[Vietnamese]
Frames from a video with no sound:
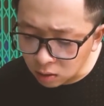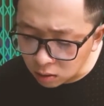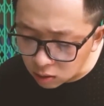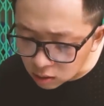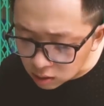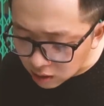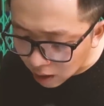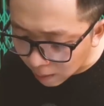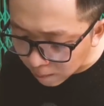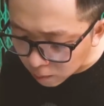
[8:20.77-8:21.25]

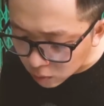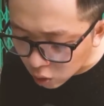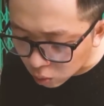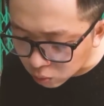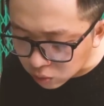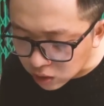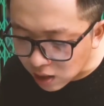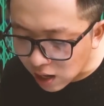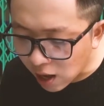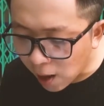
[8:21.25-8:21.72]
Nước chấm
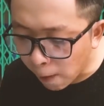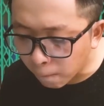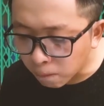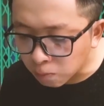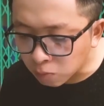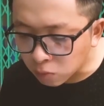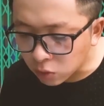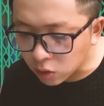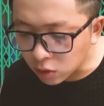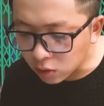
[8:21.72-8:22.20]
cũng chỉ là
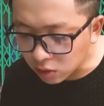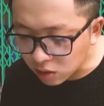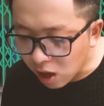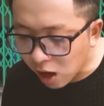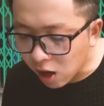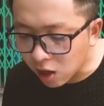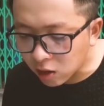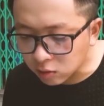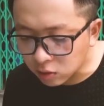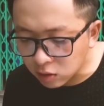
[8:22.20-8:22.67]
tương
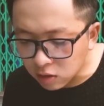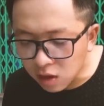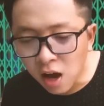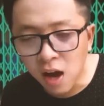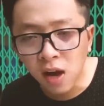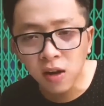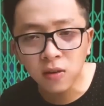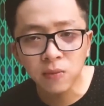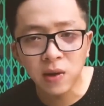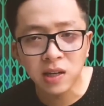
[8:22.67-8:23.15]
đen, tương
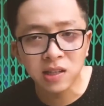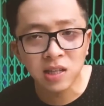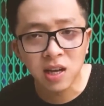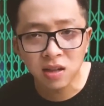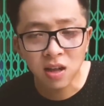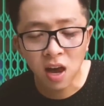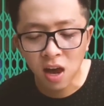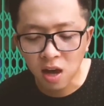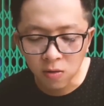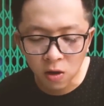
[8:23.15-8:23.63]
ớt và
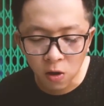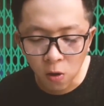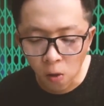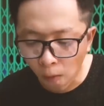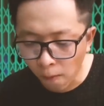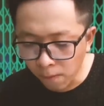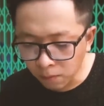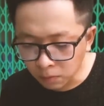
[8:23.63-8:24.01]
sa tế thôi.